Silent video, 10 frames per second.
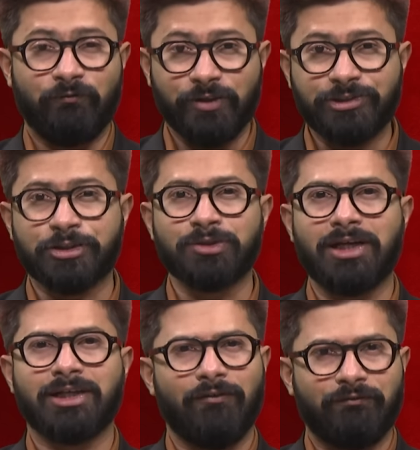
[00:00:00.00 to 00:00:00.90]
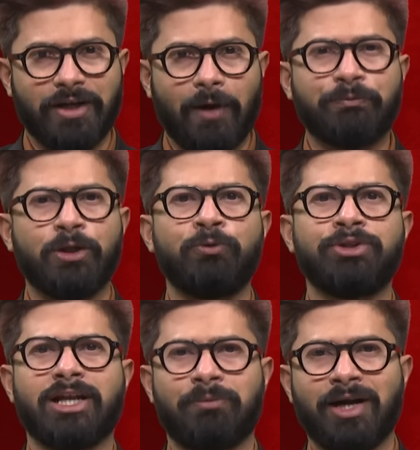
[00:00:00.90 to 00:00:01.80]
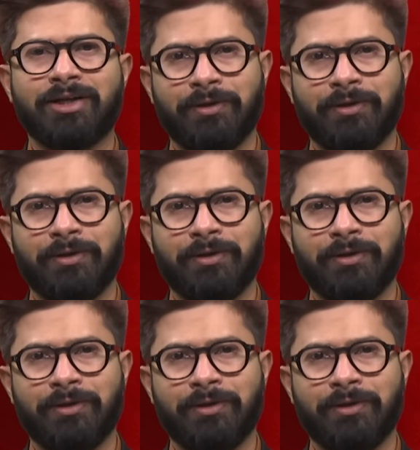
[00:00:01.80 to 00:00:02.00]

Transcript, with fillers: విస్తృతంగా వ్యాప్తులు ఉందన్నమాట